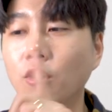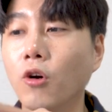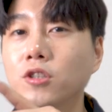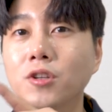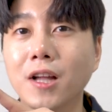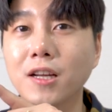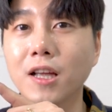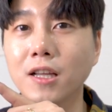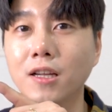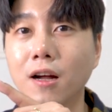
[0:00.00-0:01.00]
여기서 나는 게
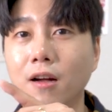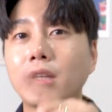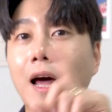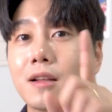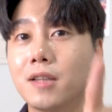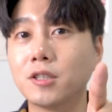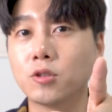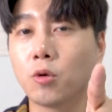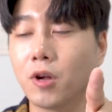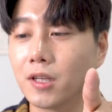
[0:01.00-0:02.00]
아니라 다른 데서
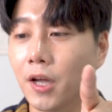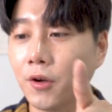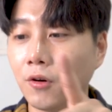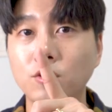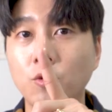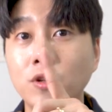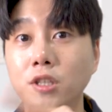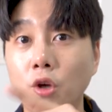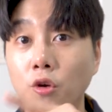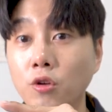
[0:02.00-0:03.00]
소리가 나요.
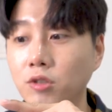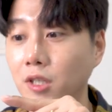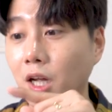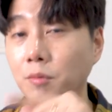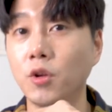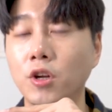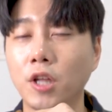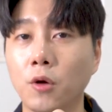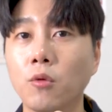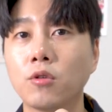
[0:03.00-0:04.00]
소리는 여기로 이제 다 입력이
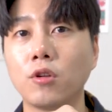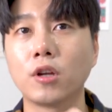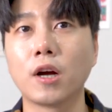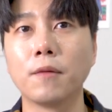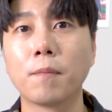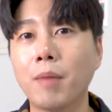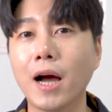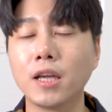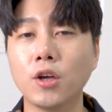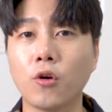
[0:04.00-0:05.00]
되고 그러니까
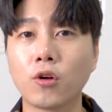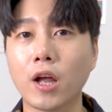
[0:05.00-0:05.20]
방이 여러